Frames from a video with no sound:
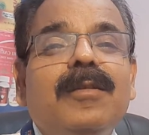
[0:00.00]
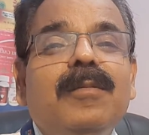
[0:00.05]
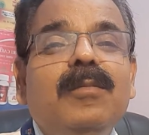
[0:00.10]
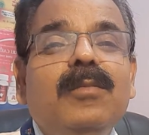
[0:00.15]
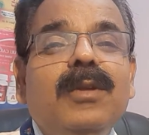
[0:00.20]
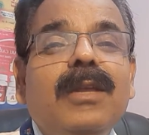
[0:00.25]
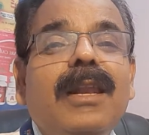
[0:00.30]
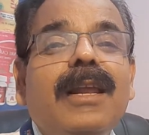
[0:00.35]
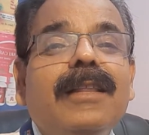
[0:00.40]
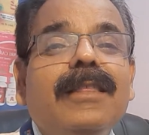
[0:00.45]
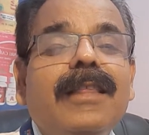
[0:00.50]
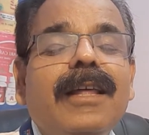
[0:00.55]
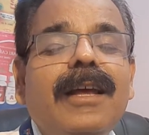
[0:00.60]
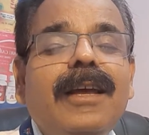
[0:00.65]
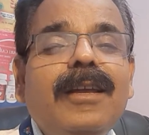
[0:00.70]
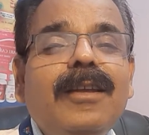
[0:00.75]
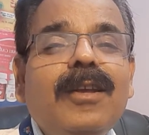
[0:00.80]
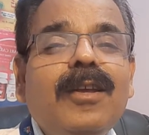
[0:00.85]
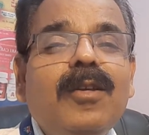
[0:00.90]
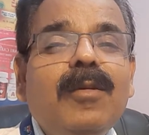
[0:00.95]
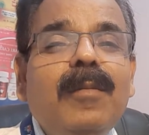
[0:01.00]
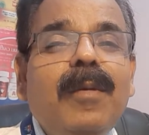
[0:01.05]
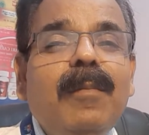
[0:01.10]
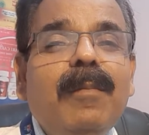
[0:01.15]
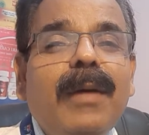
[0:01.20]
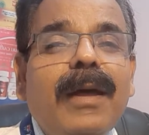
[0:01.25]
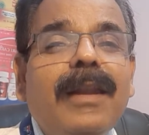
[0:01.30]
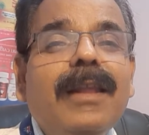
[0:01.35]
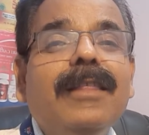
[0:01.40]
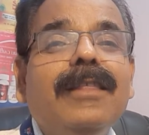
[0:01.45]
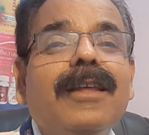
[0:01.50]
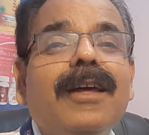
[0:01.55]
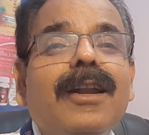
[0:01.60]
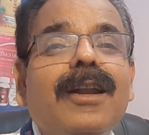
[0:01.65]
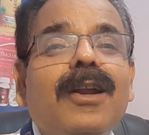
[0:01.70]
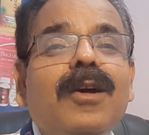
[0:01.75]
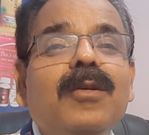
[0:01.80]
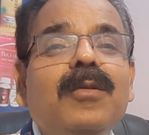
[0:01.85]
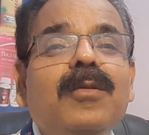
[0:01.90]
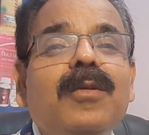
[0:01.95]
मुझे लगता है ये जो मैं मेहनत कर
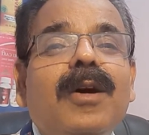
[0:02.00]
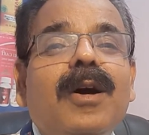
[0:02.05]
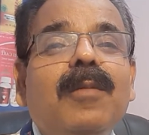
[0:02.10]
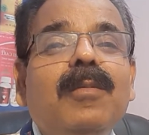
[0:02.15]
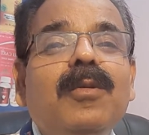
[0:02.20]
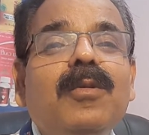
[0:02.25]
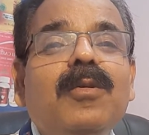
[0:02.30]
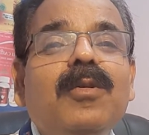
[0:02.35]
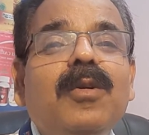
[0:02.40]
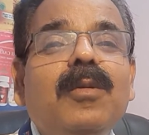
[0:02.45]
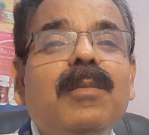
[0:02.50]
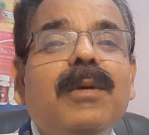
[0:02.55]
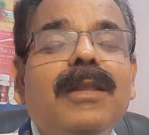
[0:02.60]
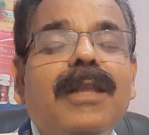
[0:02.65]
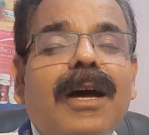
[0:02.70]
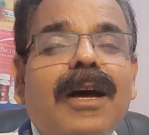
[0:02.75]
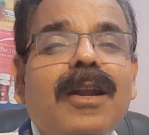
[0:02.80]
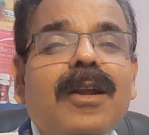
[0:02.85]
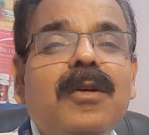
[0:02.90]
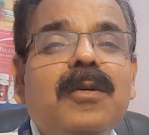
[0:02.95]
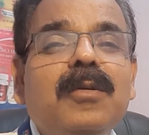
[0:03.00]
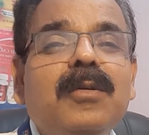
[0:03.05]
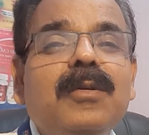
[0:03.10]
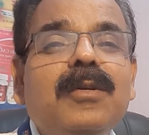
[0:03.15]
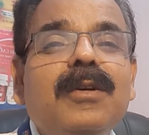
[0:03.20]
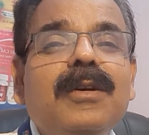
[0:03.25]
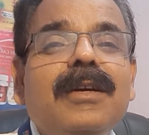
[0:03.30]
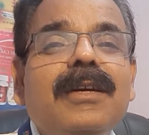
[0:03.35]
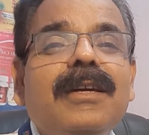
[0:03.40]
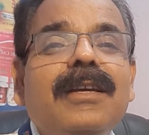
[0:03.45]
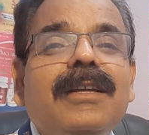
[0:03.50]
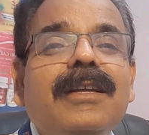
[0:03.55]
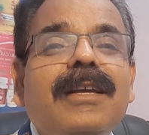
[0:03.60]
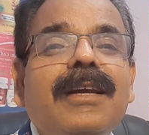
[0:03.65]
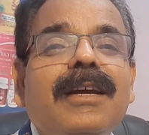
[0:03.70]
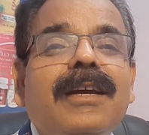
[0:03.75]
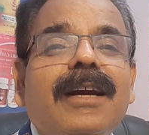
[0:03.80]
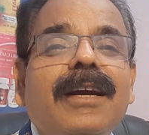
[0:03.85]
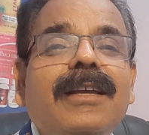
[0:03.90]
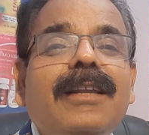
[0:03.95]
रहा हूँ आप लोगों को बता रहा हूँ
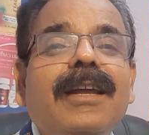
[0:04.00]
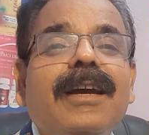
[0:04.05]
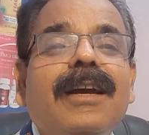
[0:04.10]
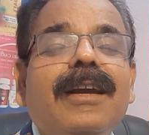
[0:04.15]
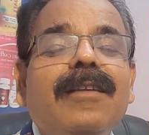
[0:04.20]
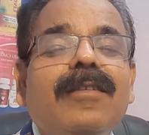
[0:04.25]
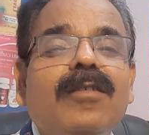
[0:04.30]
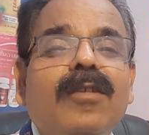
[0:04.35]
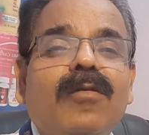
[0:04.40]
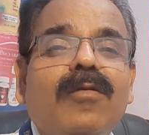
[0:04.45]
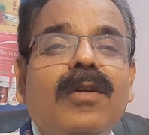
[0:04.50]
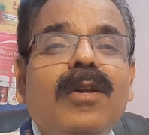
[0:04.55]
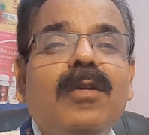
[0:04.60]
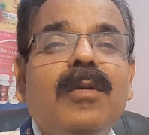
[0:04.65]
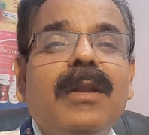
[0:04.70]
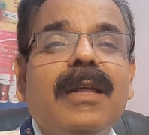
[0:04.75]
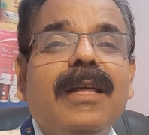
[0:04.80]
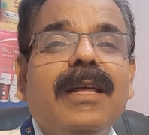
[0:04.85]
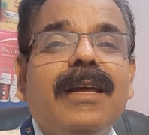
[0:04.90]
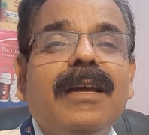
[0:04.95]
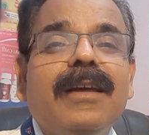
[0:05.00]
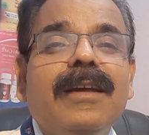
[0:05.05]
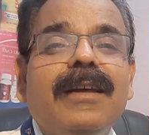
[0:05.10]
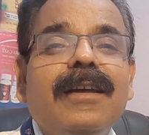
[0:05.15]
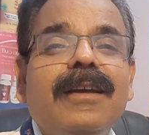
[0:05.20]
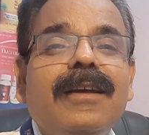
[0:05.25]
ये कहीं ना कहीं सफल हो रही है